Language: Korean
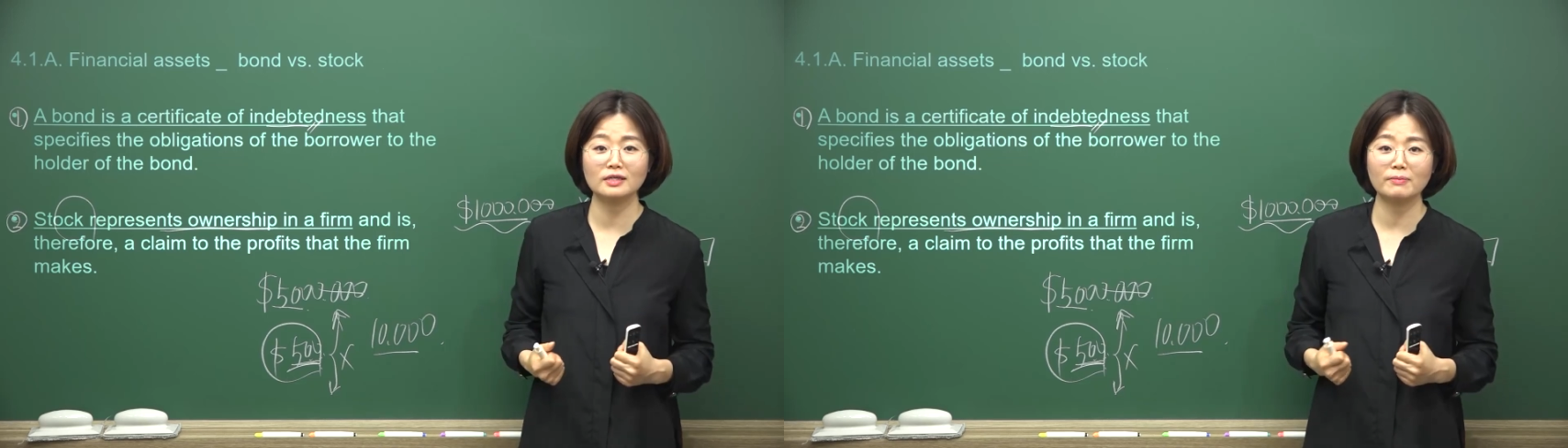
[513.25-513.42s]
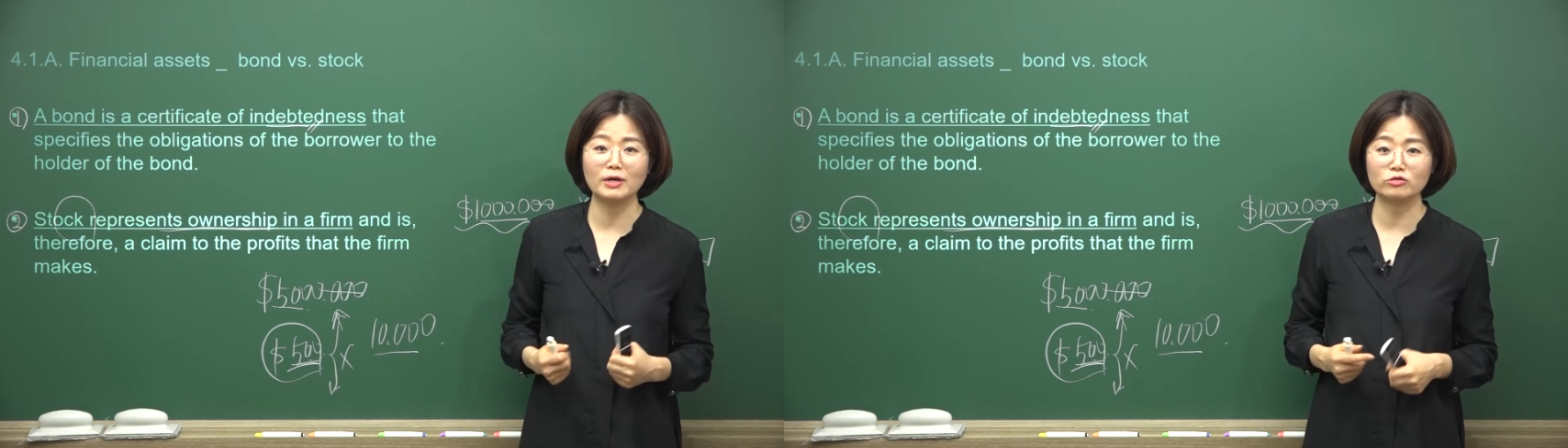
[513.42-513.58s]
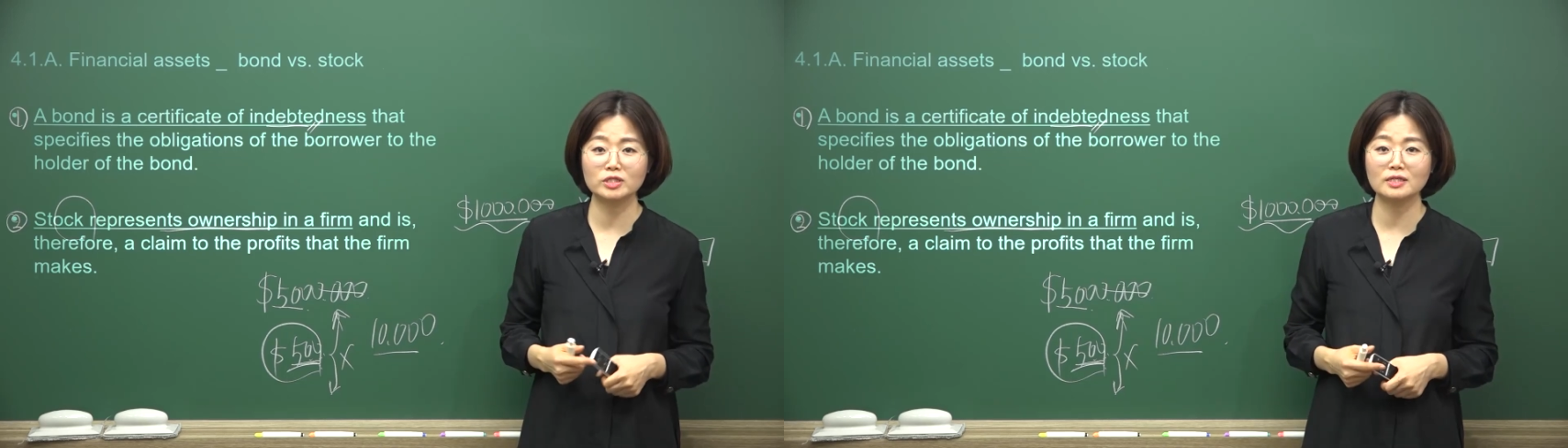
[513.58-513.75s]
게
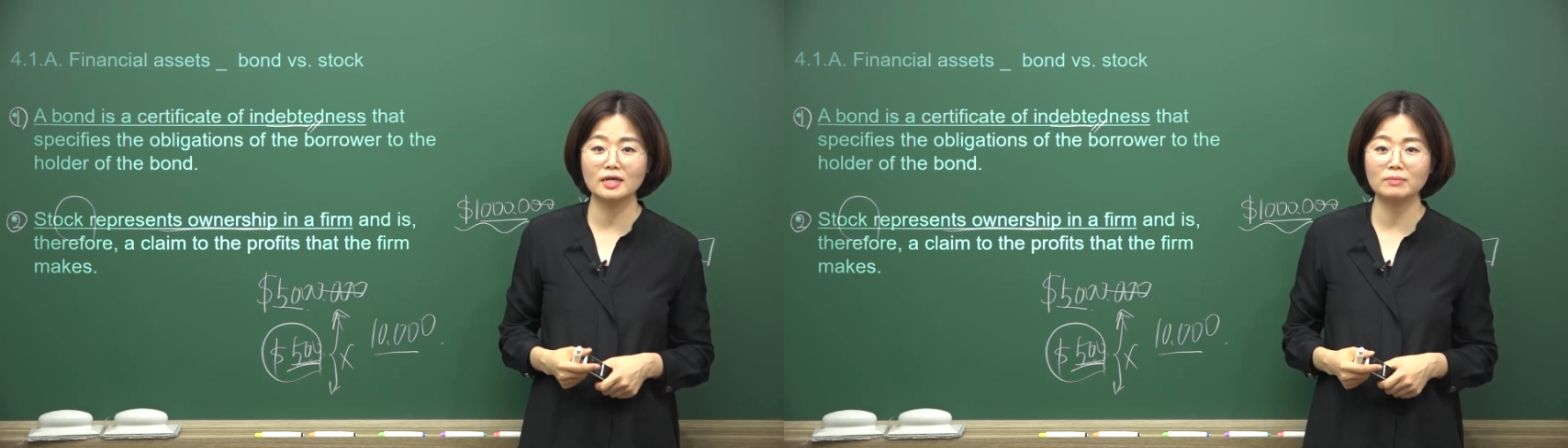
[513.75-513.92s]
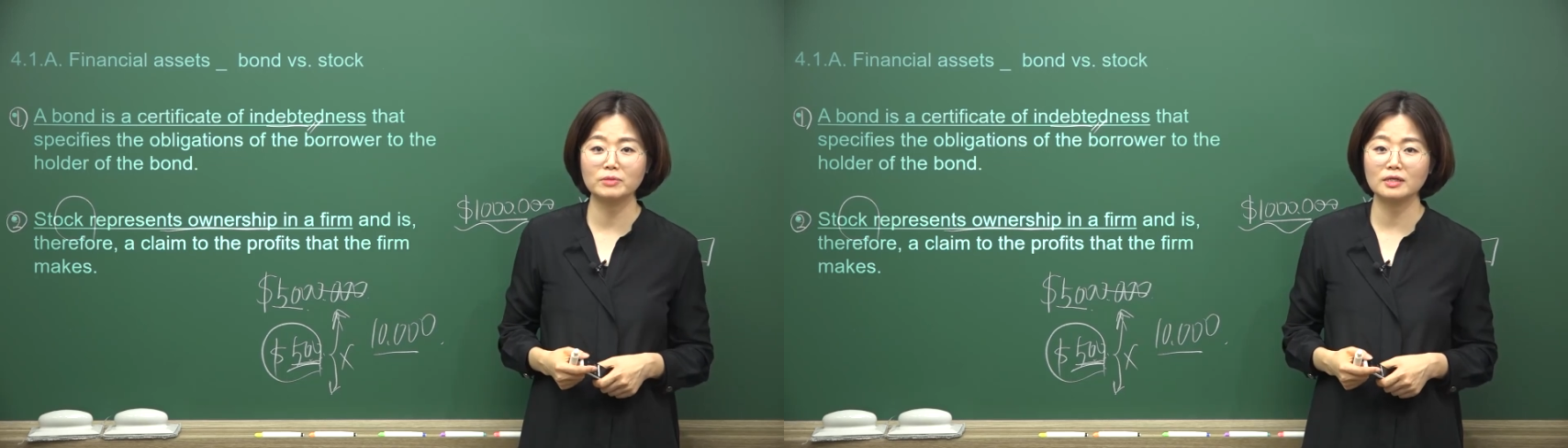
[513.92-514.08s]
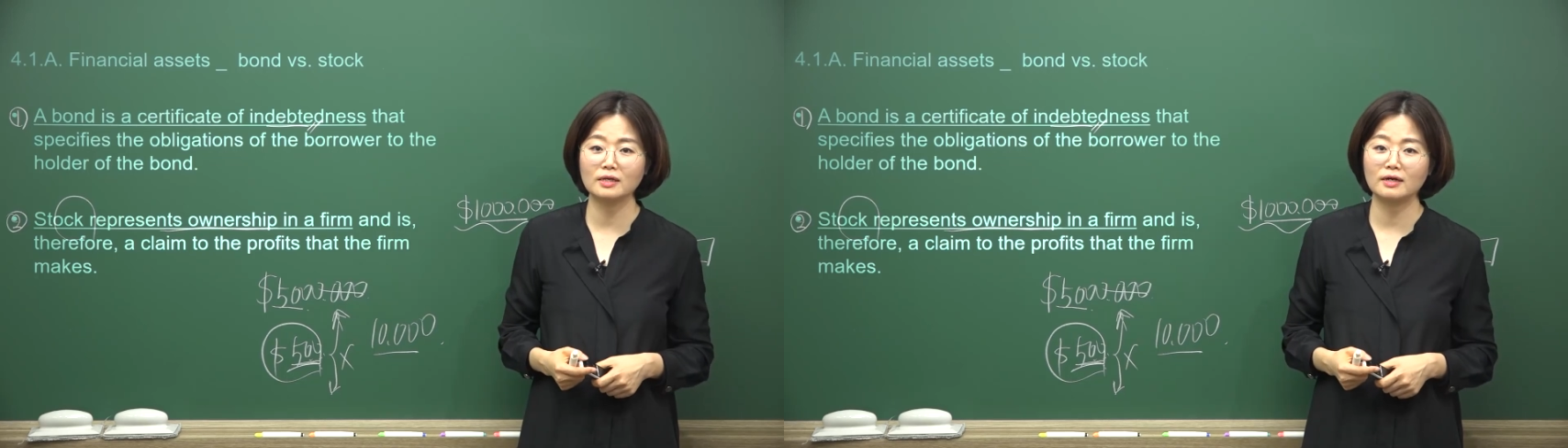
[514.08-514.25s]
바로
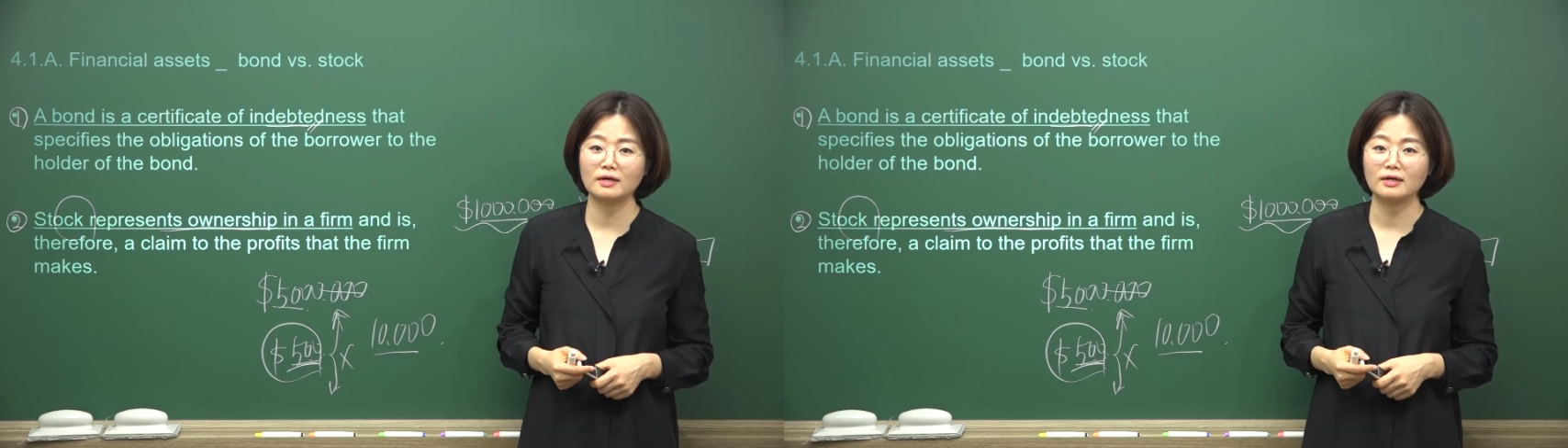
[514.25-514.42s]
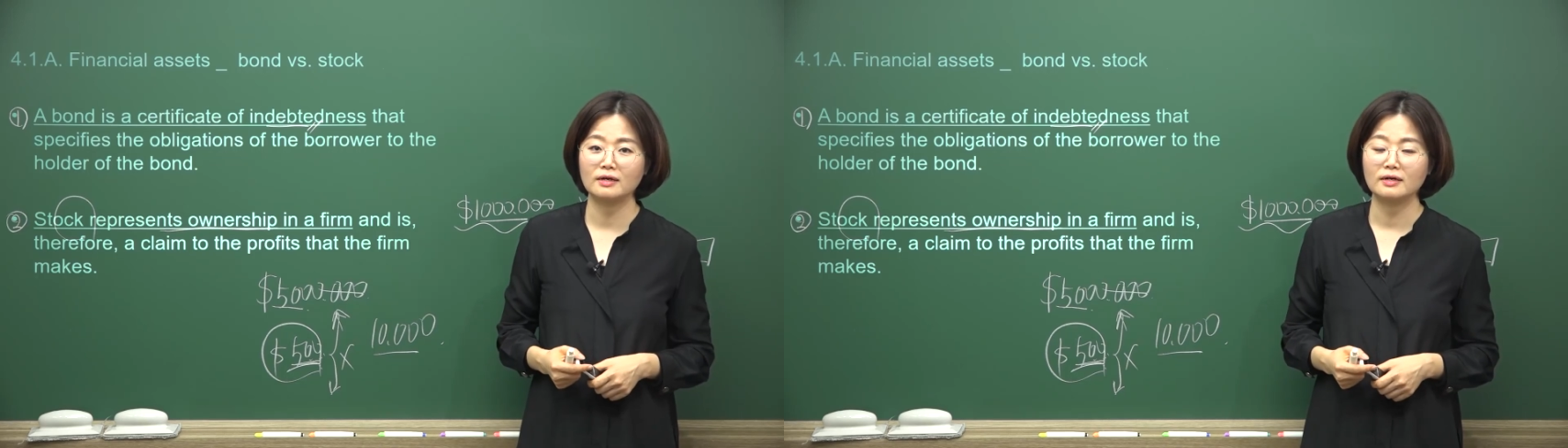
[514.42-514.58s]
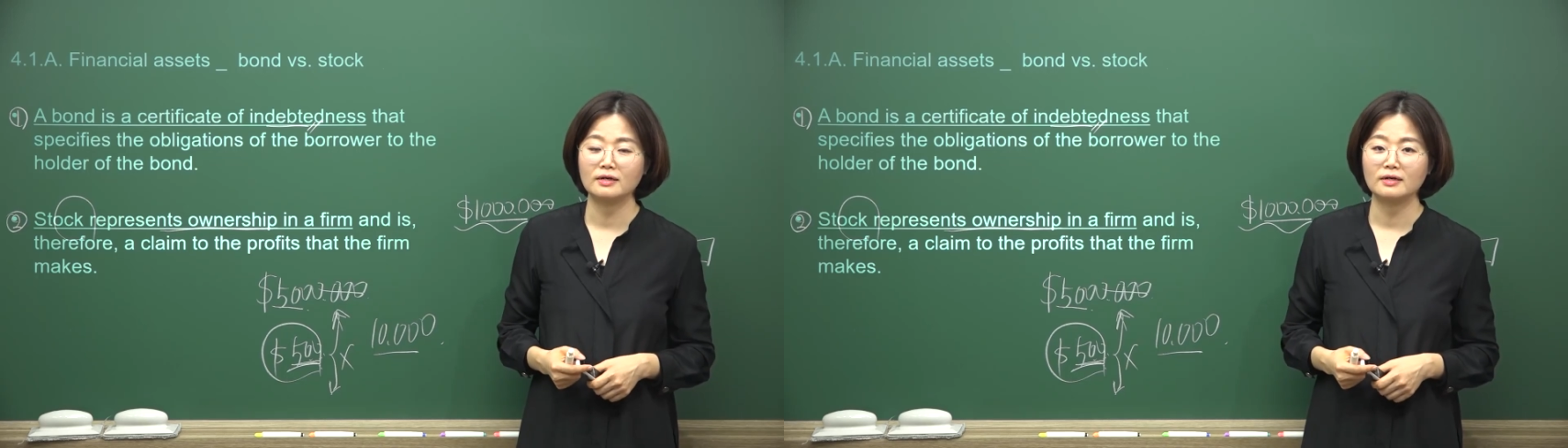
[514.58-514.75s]
스탁입니다.
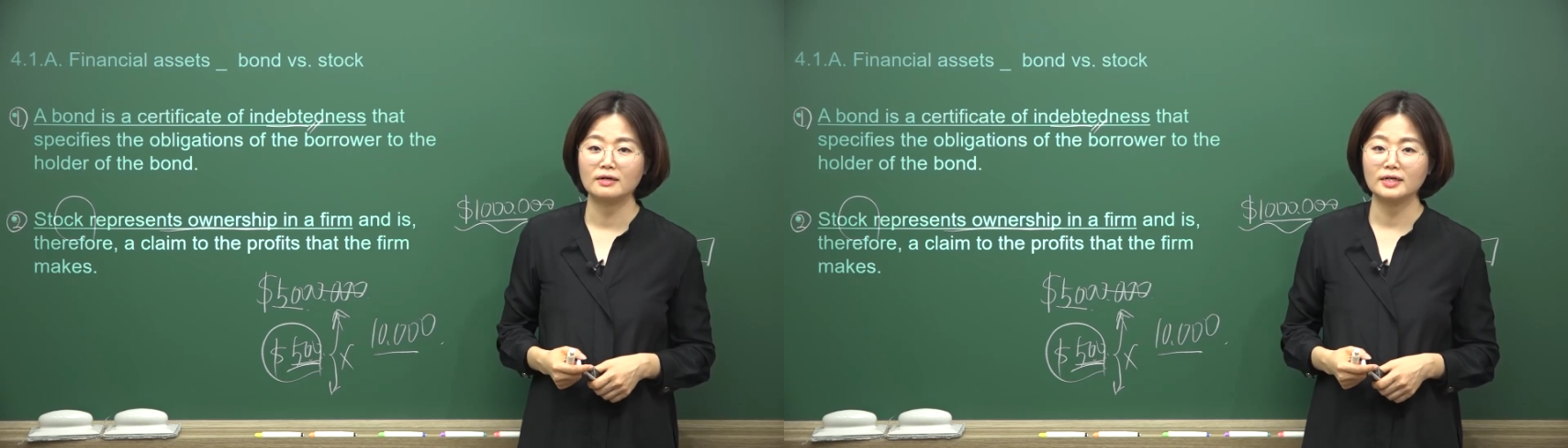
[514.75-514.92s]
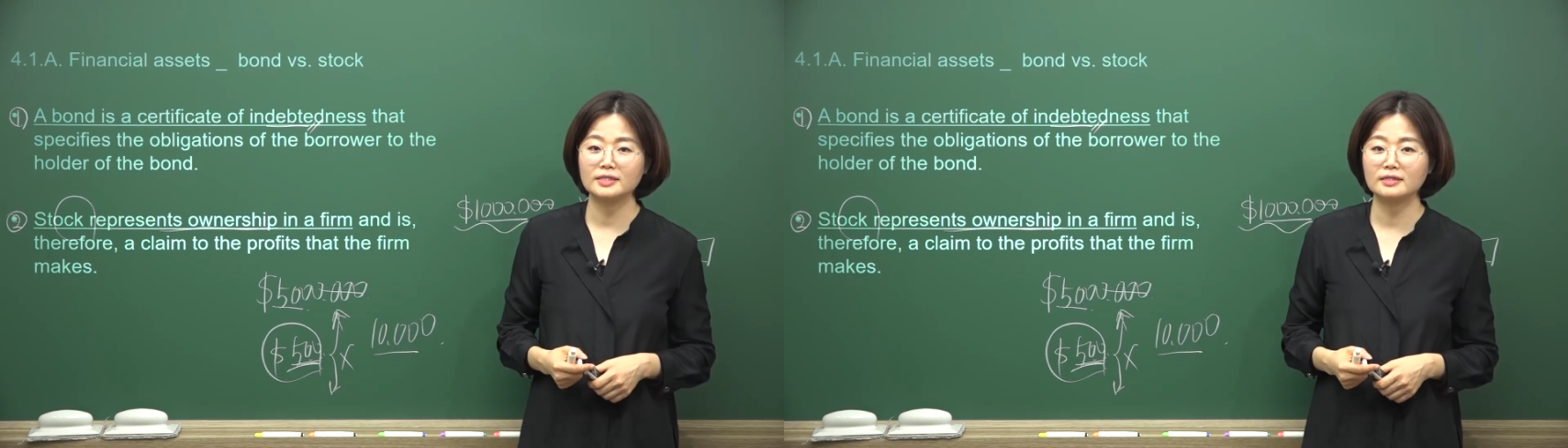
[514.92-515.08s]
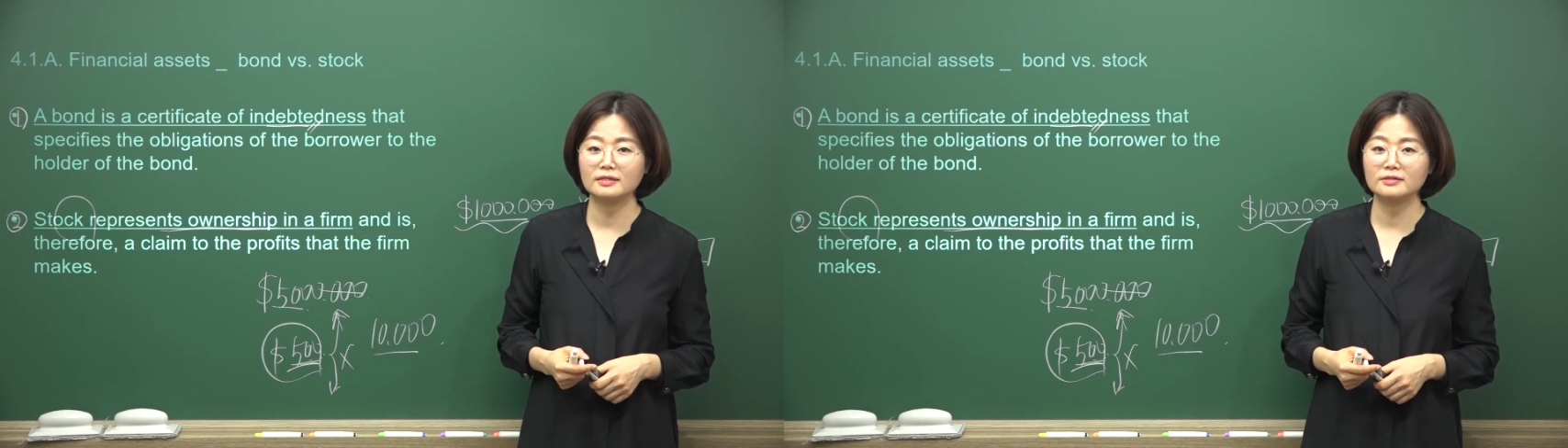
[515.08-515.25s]

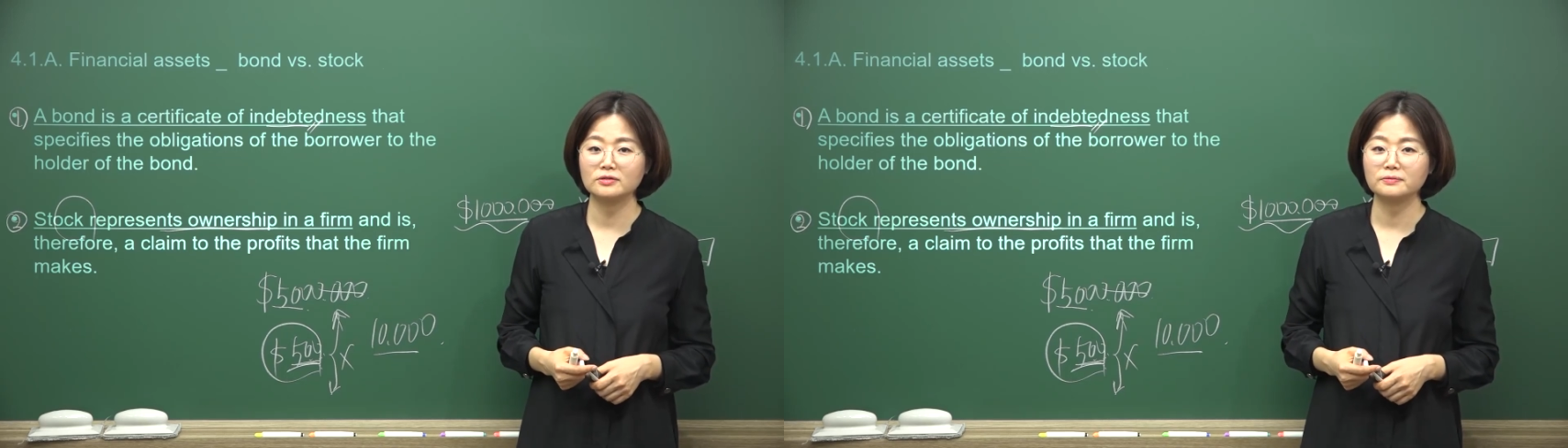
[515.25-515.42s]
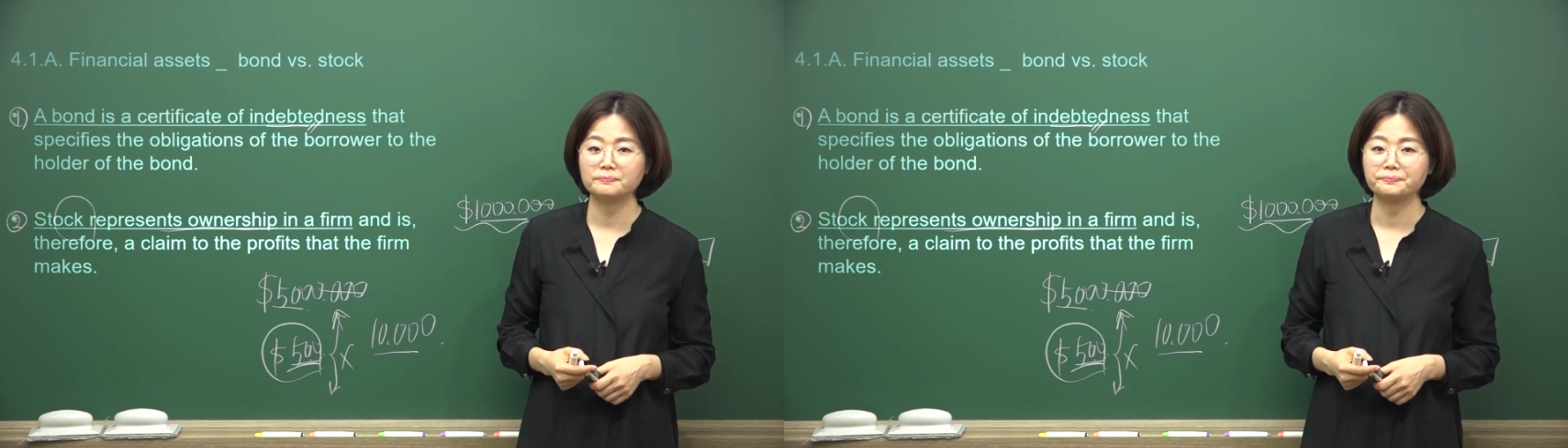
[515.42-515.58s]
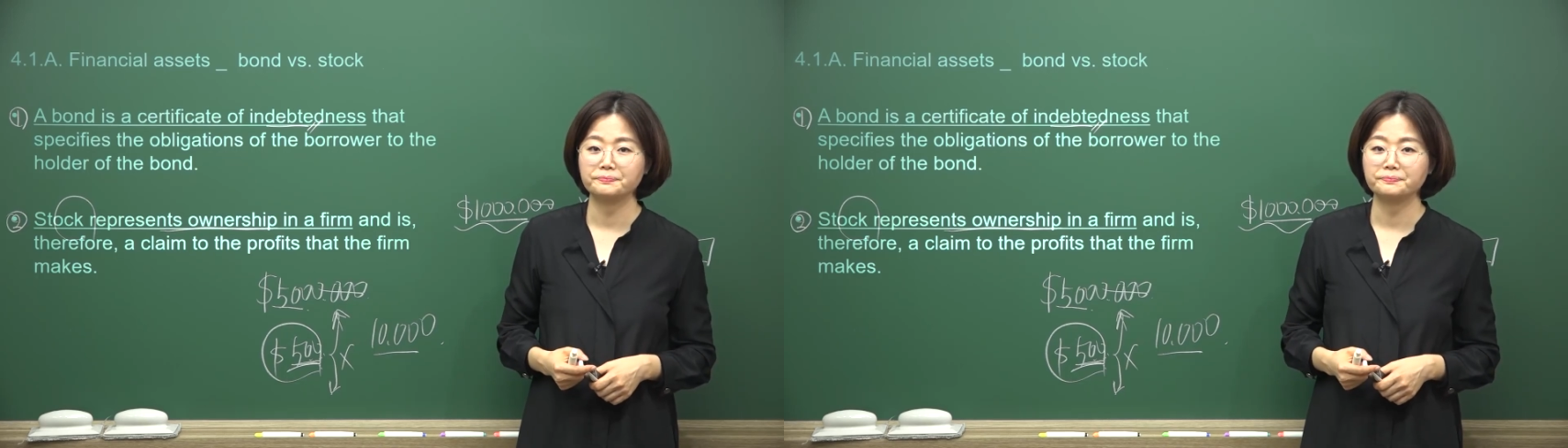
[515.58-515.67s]
아시겠죠?